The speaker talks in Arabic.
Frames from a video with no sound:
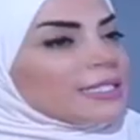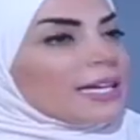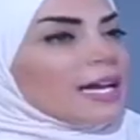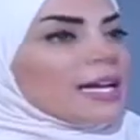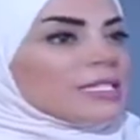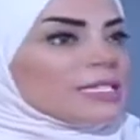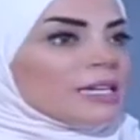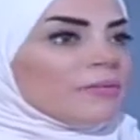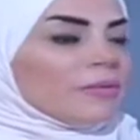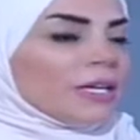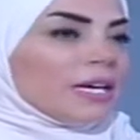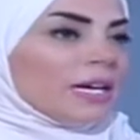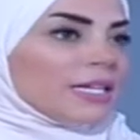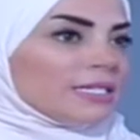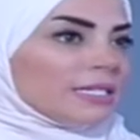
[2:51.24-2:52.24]
لازم
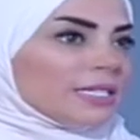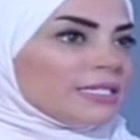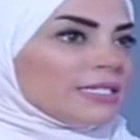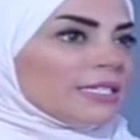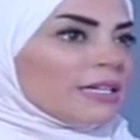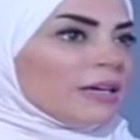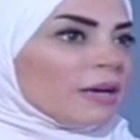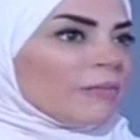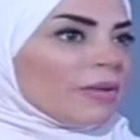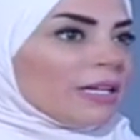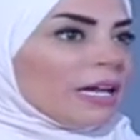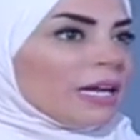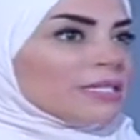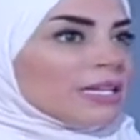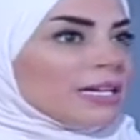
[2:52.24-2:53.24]
تردي
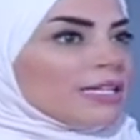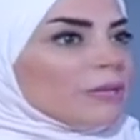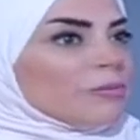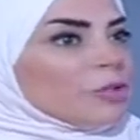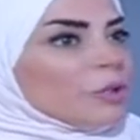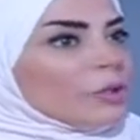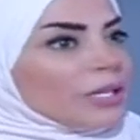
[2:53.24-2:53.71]
باللحظه اللي هن بدهم